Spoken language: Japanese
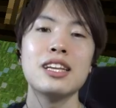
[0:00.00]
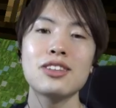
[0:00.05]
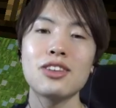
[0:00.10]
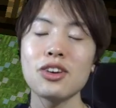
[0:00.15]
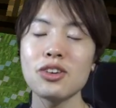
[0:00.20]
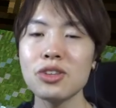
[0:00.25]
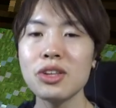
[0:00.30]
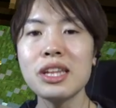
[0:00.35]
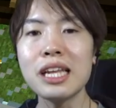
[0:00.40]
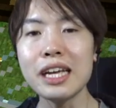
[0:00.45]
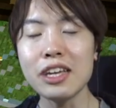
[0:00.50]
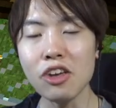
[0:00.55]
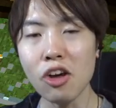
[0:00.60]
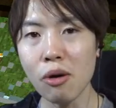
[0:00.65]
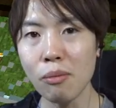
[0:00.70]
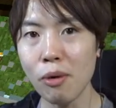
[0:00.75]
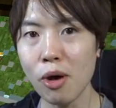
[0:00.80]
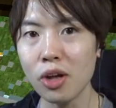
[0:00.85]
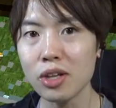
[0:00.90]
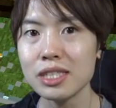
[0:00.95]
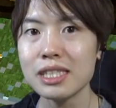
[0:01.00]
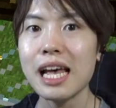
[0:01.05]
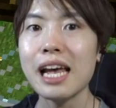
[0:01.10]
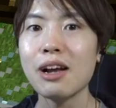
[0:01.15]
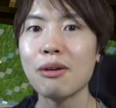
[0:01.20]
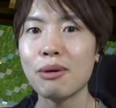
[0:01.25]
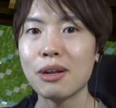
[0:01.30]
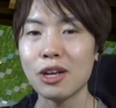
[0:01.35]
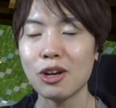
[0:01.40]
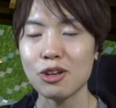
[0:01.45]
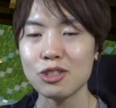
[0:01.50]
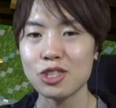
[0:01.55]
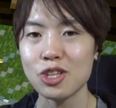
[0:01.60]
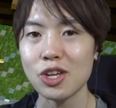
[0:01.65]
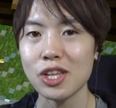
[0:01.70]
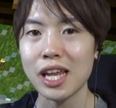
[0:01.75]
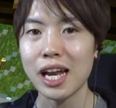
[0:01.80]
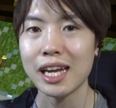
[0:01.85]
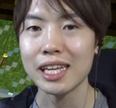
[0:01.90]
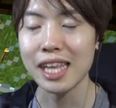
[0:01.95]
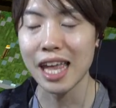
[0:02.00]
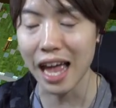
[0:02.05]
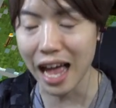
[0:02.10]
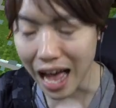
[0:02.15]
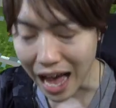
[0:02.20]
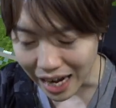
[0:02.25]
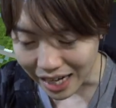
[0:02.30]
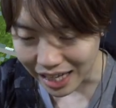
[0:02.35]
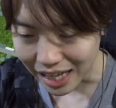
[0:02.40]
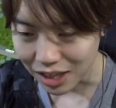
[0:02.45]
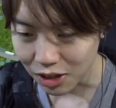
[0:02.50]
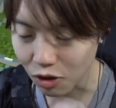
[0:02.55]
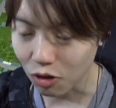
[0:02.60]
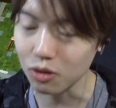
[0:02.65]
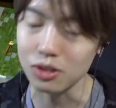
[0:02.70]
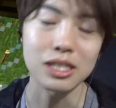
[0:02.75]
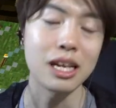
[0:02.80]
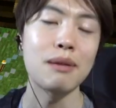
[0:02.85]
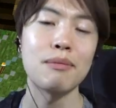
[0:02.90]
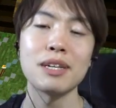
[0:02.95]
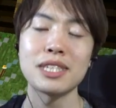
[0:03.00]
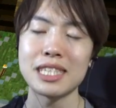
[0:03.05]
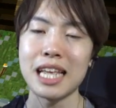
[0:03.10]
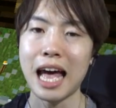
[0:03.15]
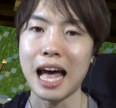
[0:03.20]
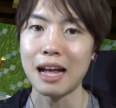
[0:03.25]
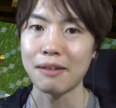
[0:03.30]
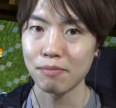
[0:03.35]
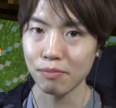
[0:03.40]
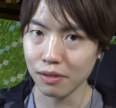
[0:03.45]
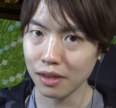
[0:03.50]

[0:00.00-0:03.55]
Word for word: ということで今日も最後までご視聴いただいてありがとうございました